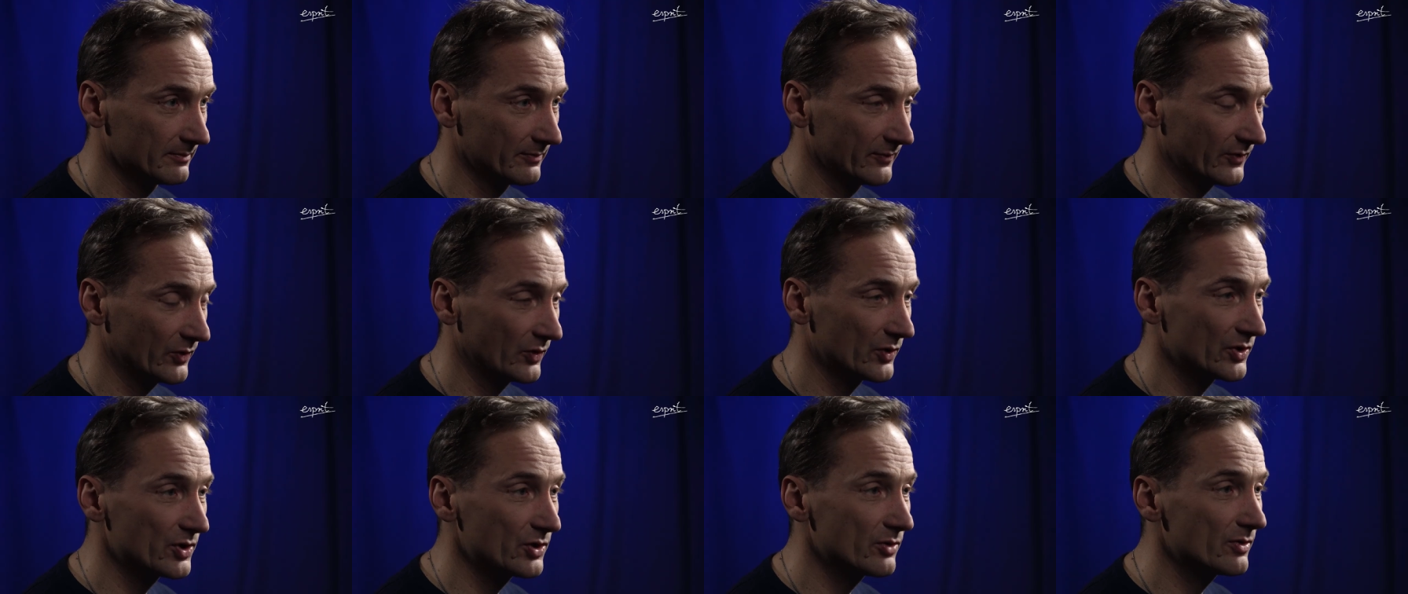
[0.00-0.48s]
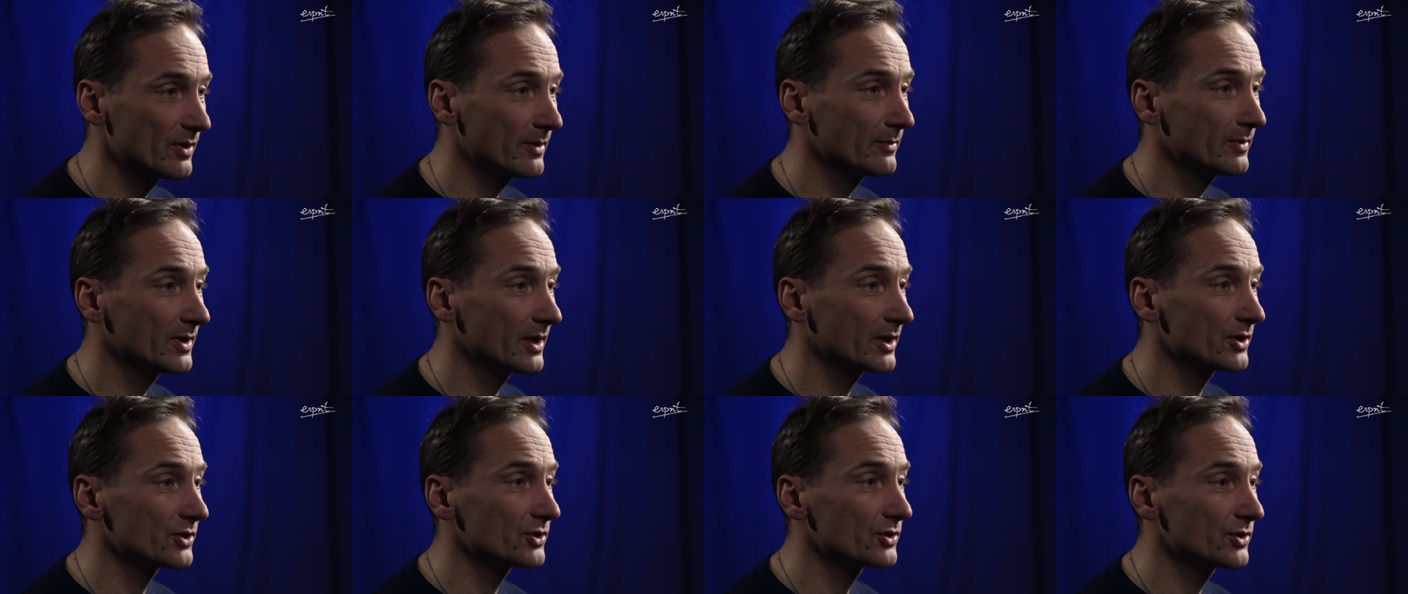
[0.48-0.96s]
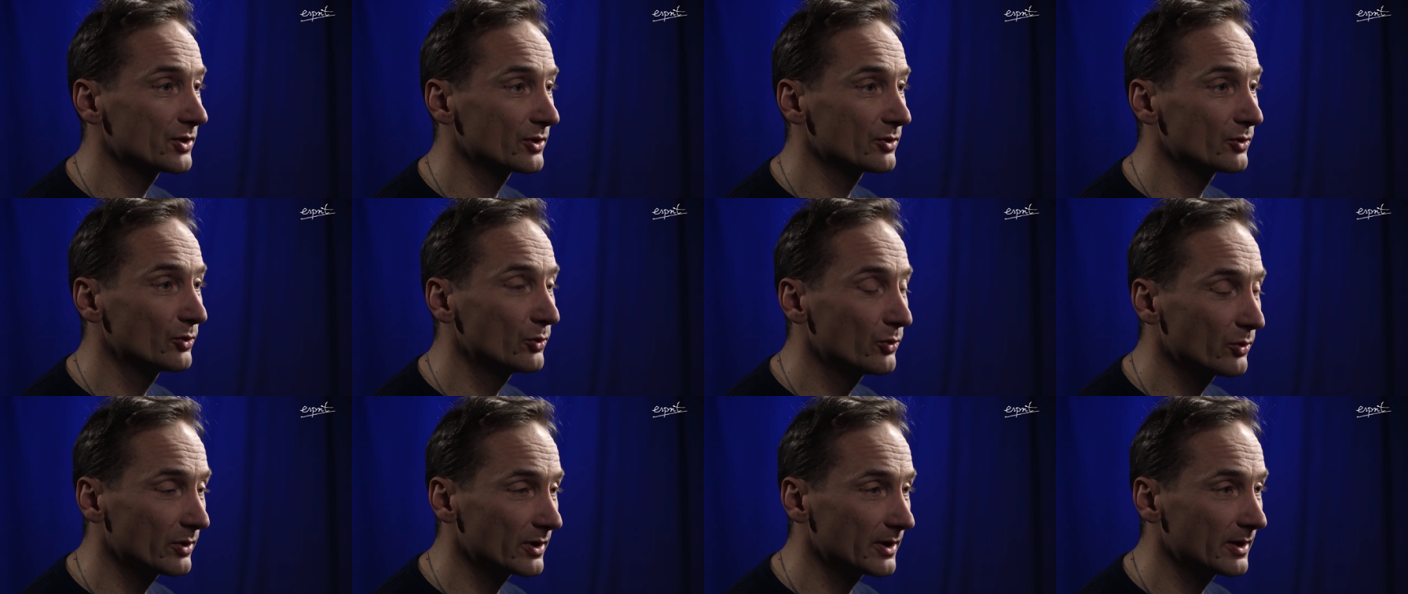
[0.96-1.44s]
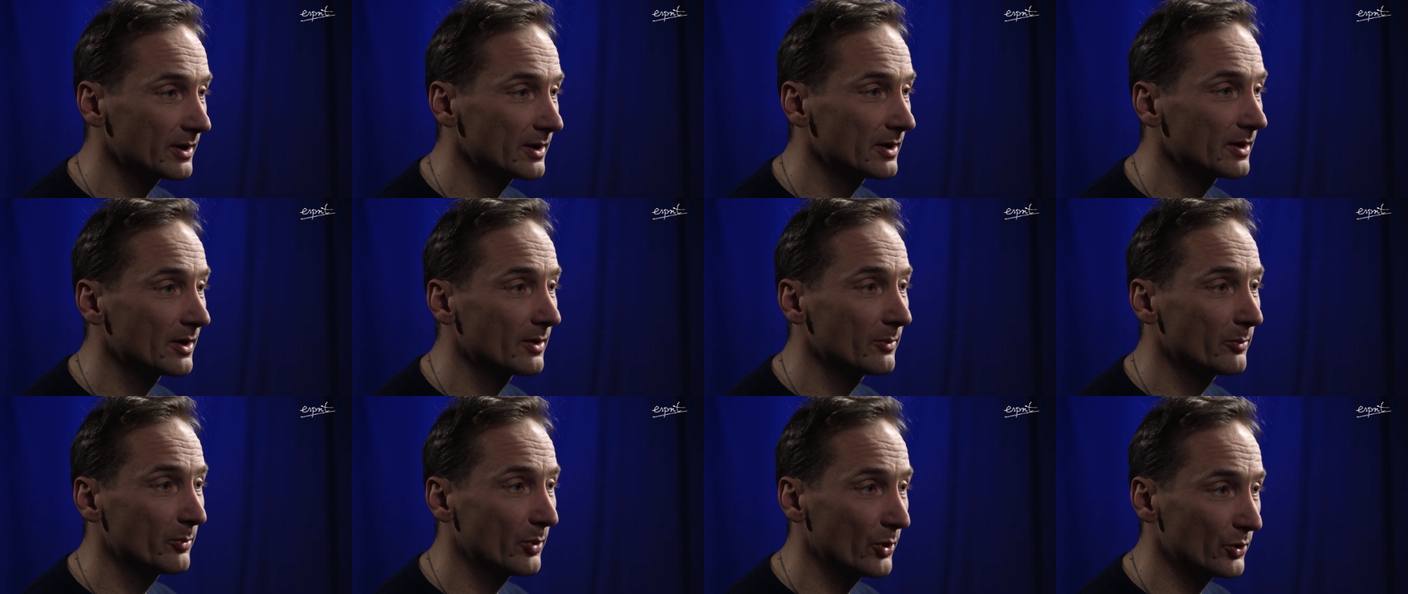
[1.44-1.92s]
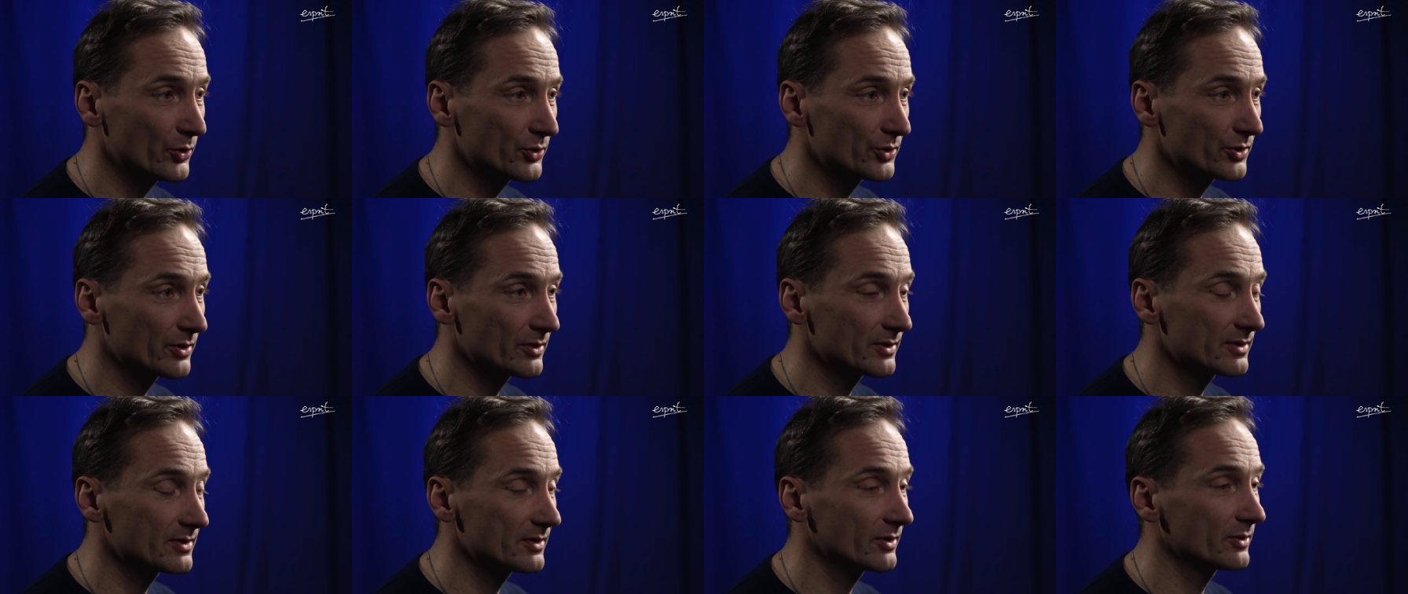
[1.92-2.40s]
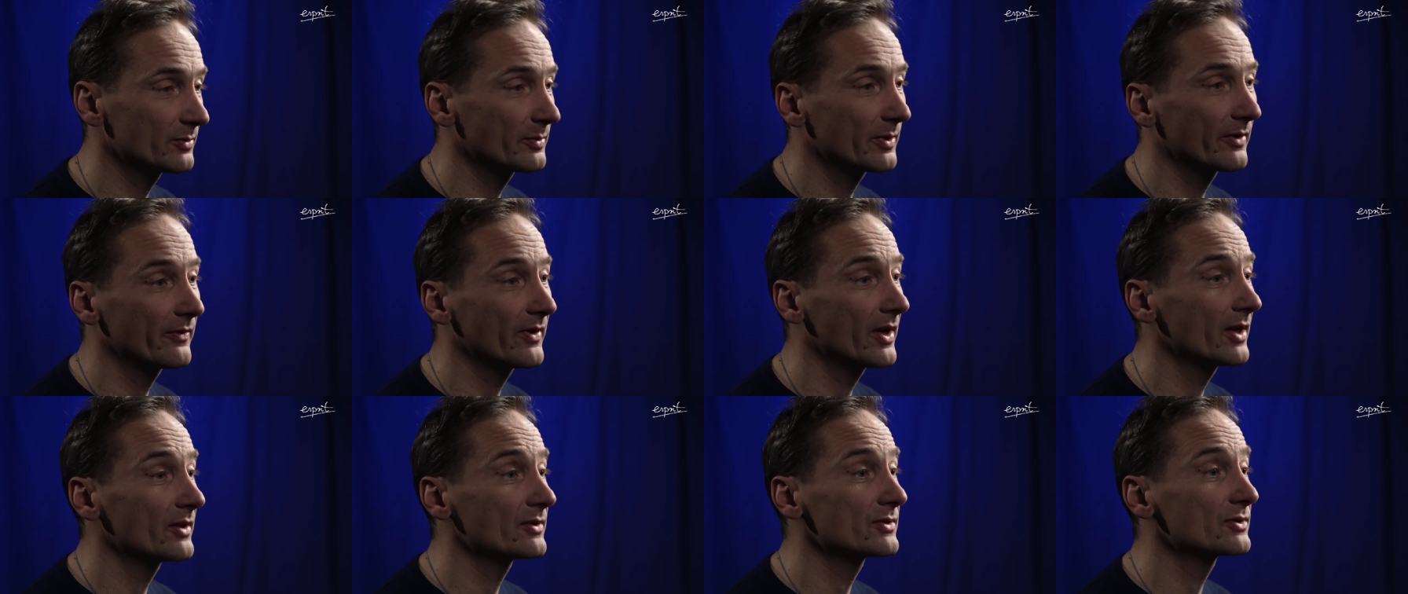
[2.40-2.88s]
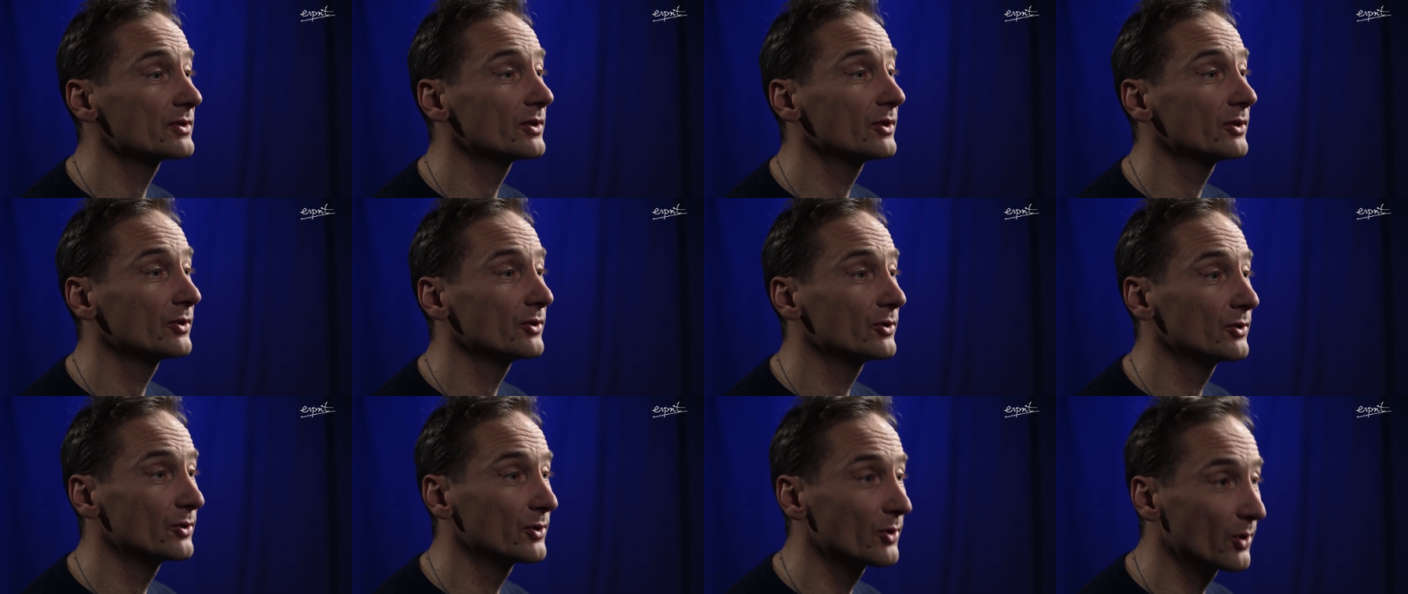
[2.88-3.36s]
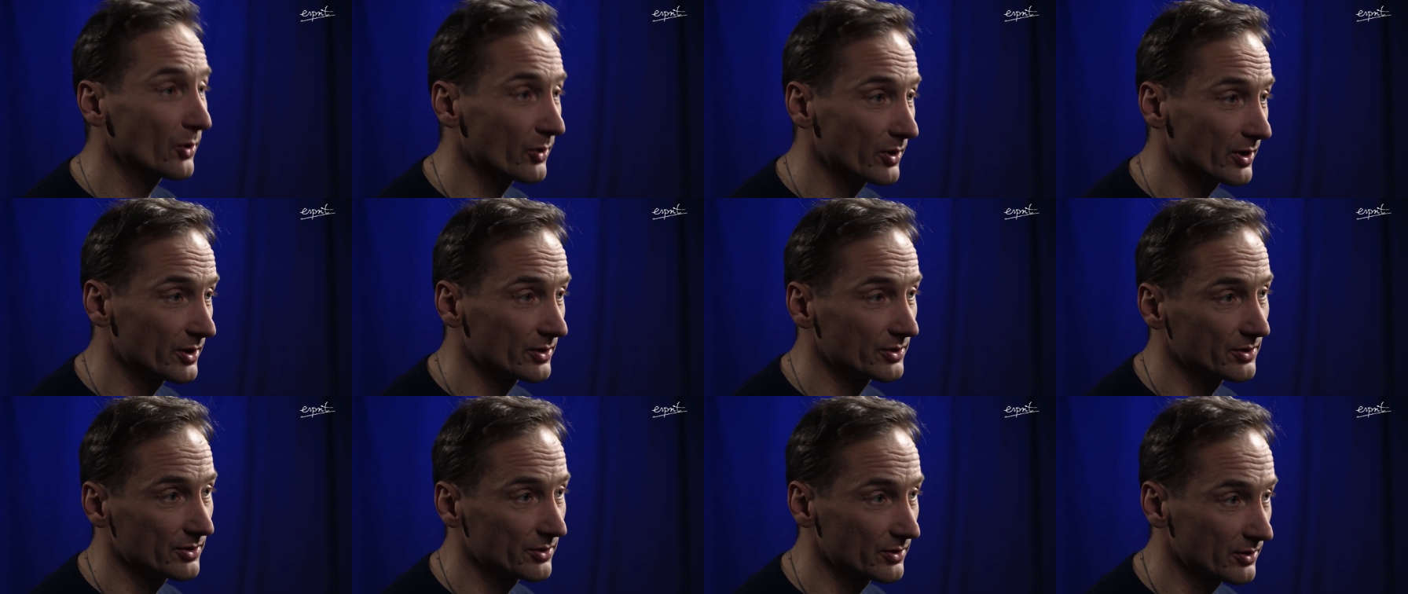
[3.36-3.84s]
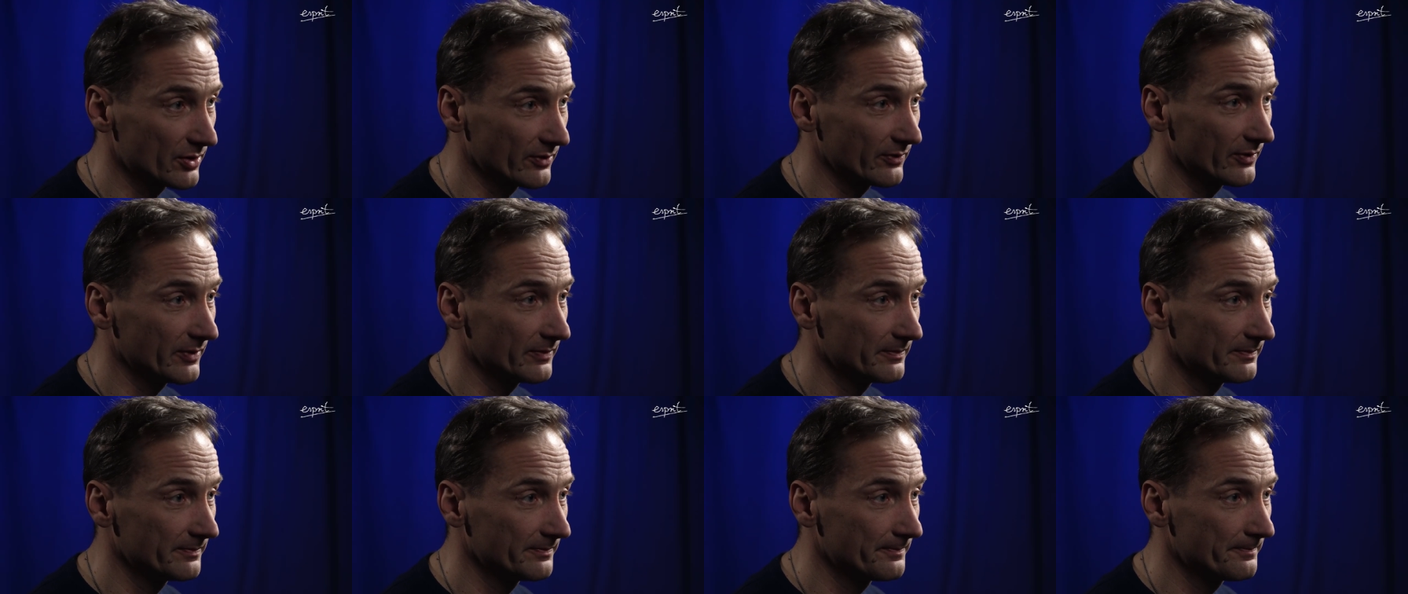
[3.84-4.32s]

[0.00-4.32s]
Wchodziłem na szczyt góry, poszcząc, odprawiając drogę krzyżową.